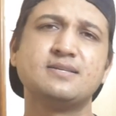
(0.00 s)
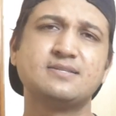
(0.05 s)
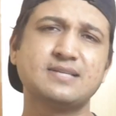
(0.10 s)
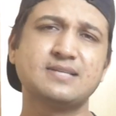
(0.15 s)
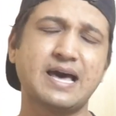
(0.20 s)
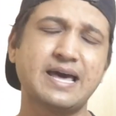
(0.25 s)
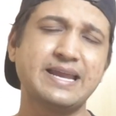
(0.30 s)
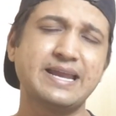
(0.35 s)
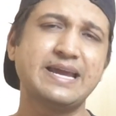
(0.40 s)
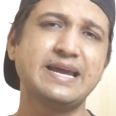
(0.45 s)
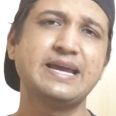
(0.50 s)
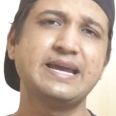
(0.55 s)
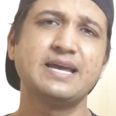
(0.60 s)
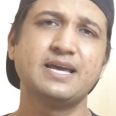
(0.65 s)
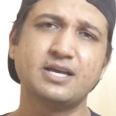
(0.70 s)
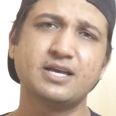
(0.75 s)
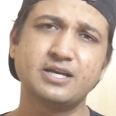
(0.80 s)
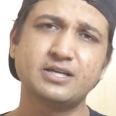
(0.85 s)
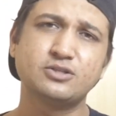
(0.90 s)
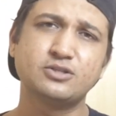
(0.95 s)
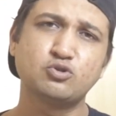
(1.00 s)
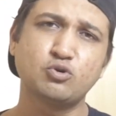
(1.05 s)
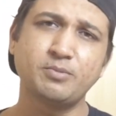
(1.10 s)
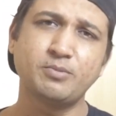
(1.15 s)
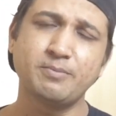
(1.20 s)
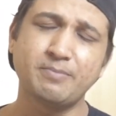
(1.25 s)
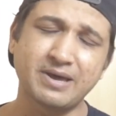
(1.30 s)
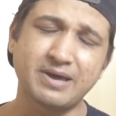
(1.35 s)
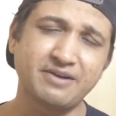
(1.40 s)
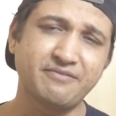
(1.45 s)
सारे जो
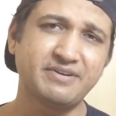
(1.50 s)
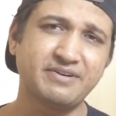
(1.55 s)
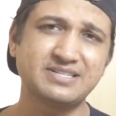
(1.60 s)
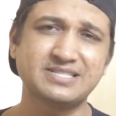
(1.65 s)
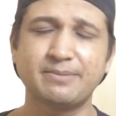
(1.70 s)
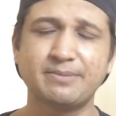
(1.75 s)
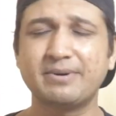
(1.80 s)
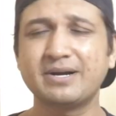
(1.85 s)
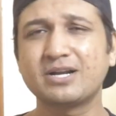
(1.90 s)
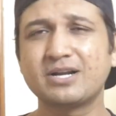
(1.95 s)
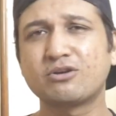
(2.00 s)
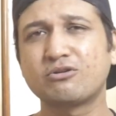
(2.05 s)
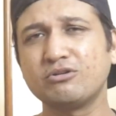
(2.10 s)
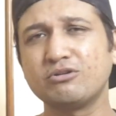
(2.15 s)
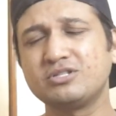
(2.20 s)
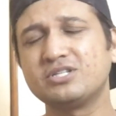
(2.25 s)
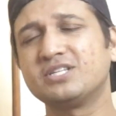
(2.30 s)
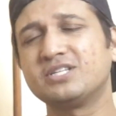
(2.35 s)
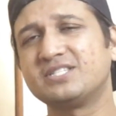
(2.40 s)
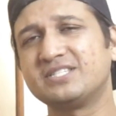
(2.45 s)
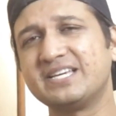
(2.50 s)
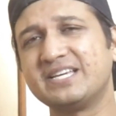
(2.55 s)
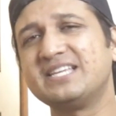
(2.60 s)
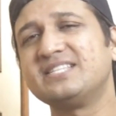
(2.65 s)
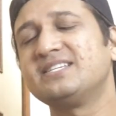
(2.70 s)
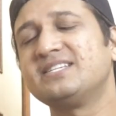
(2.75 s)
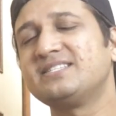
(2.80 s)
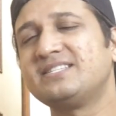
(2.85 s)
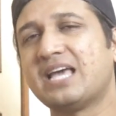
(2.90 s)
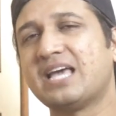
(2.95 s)
भी बेनिफिट्स है बट कुछ
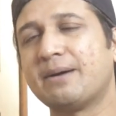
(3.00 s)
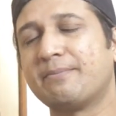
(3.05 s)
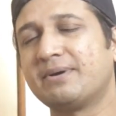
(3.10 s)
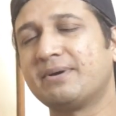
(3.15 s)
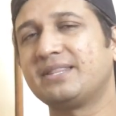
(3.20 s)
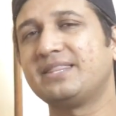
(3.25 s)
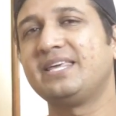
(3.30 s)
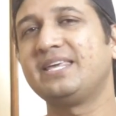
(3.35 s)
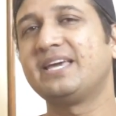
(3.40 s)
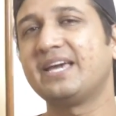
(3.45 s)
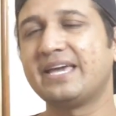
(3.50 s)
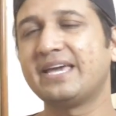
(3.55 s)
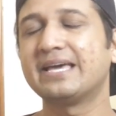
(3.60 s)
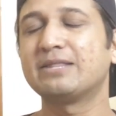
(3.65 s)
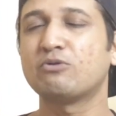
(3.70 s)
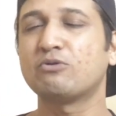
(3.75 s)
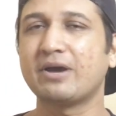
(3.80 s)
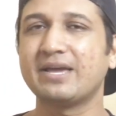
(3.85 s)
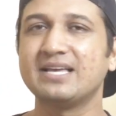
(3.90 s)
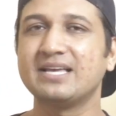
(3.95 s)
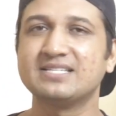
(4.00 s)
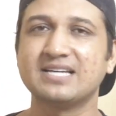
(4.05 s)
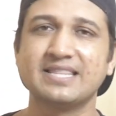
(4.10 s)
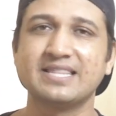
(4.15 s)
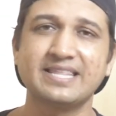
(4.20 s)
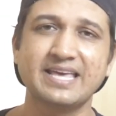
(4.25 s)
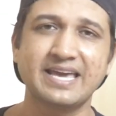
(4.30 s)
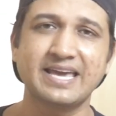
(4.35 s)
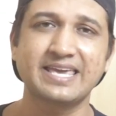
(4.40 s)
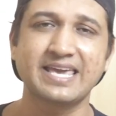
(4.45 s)
चेंजेस यहाँ पर दी गई है तो आइए
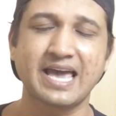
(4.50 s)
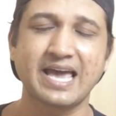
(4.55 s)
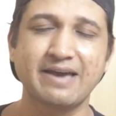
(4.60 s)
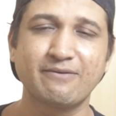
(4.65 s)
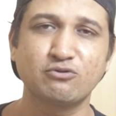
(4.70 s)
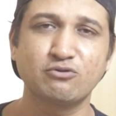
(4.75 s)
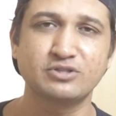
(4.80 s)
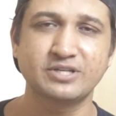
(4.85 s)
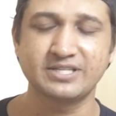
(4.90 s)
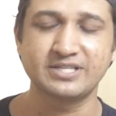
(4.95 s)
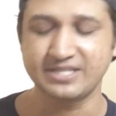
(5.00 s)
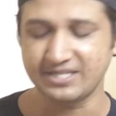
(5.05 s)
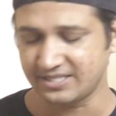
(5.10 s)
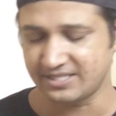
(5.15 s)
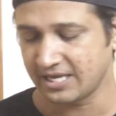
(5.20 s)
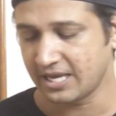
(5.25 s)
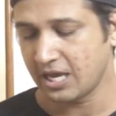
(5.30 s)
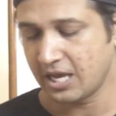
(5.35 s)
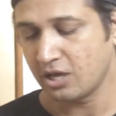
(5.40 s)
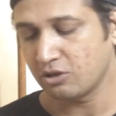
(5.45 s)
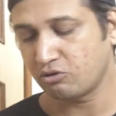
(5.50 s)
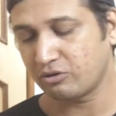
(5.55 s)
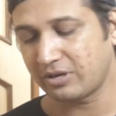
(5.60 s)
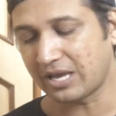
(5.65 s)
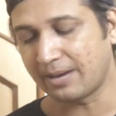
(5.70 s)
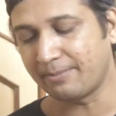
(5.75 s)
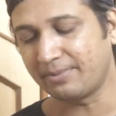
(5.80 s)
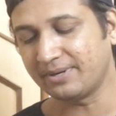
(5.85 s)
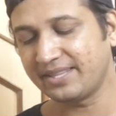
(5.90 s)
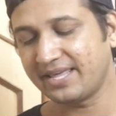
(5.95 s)
जानते हैं क्या है वो चेंजेस तो
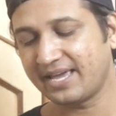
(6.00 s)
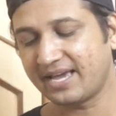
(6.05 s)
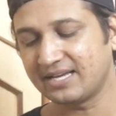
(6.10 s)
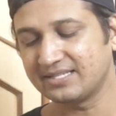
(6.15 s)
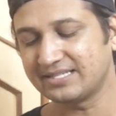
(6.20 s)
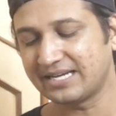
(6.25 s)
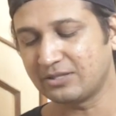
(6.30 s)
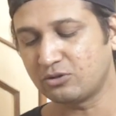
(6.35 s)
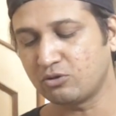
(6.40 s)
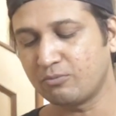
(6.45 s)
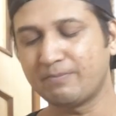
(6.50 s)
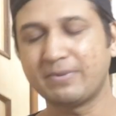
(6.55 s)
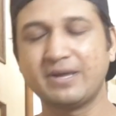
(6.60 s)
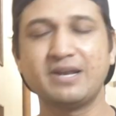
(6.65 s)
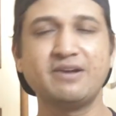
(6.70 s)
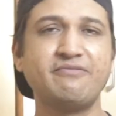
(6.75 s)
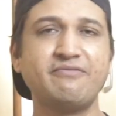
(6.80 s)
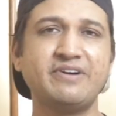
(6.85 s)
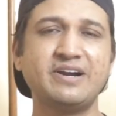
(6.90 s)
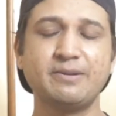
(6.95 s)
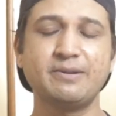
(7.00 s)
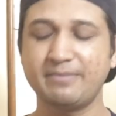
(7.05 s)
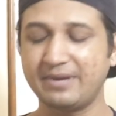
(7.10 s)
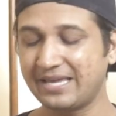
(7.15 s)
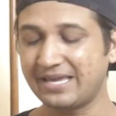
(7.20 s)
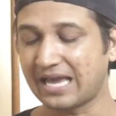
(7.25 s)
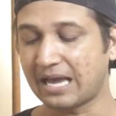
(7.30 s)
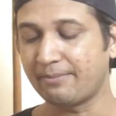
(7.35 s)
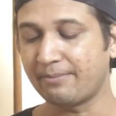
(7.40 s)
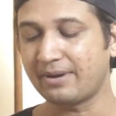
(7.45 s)
यहाँ पर देखा जाए तो बेनिफिट में
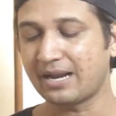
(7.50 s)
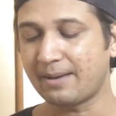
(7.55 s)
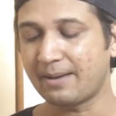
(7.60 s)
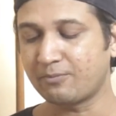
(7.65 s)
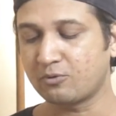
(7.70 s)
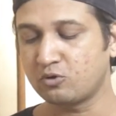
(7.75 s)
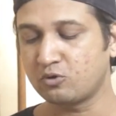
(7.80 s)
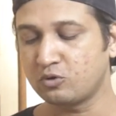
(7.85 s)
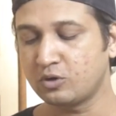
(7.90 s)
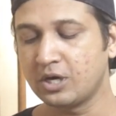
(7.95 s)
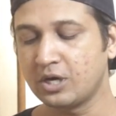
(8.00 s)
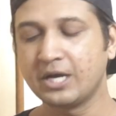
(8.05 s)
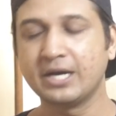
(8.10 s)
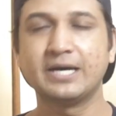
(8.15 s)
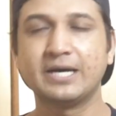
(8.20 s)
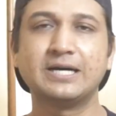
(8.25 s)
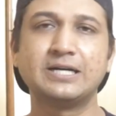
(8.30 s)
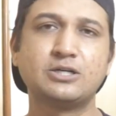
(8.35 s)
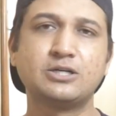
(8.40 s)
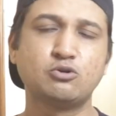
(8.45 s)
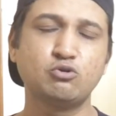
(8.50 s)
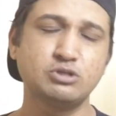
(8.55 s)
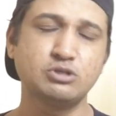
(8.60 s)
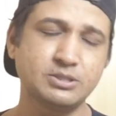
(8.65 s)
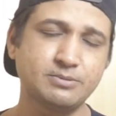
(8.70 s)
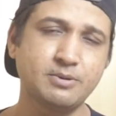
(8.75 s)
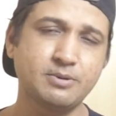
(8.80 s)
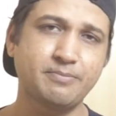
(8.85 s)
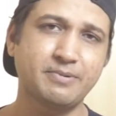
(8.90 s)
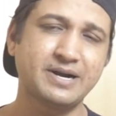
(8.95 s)
यहाँ पर आपको टू
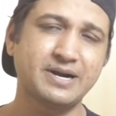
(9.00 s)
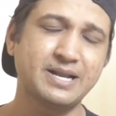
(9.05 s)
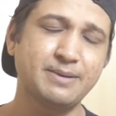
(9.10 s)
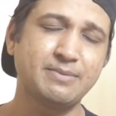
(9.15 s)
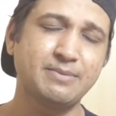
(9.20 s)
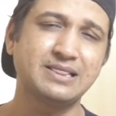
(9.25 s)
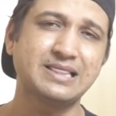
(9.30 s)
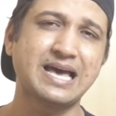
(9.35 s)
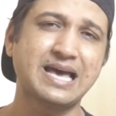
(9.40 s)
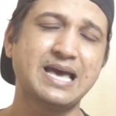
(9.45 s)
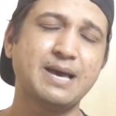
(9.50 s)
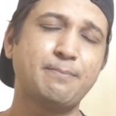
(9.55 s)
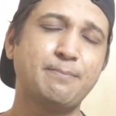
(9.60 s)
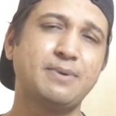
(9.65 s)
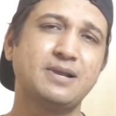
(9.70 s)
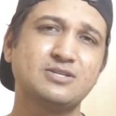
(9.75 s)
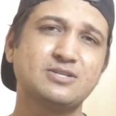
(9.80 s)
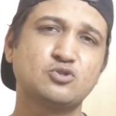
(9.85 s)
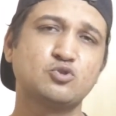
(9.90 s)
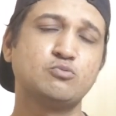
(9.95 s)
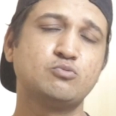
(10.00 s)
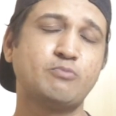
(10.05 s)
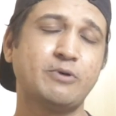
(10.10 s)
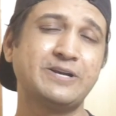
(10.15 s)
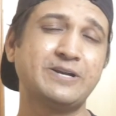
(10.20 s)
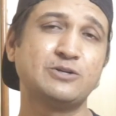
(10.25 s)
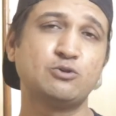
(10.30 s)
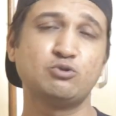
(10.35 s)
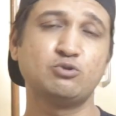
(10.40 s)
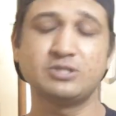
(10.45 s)
जी पर डे मिलता है प्लस टू
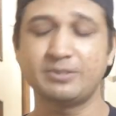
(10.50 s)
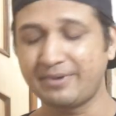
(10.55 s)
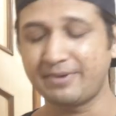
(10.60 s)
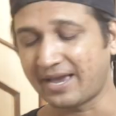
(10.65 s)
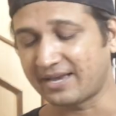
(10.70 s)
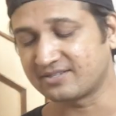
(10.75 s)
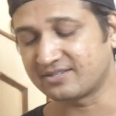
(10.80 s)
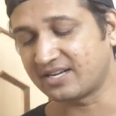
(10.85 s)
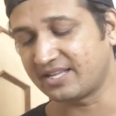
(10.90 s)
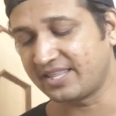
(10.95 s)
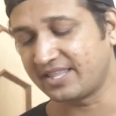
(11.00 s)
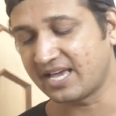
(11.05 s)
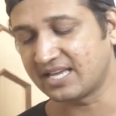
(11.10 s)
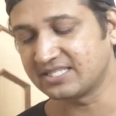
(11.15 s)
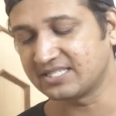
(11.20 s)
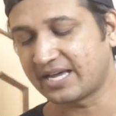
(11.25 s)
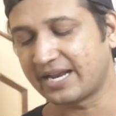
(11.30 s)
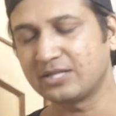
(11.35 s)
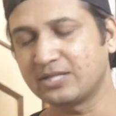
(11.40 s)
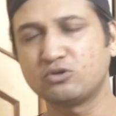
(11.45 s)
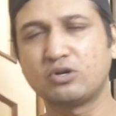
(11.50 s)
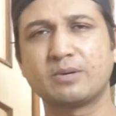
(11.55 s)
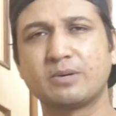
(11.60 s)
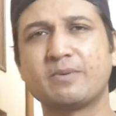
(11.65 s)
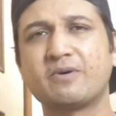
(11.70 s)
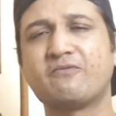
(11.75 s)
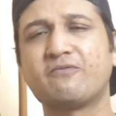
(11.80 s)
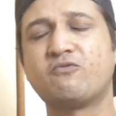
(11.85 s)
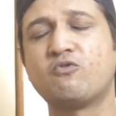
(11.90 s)
पॉइंट टू जी बी एक्स्ट्रा दिया जा रहा है जो लगभग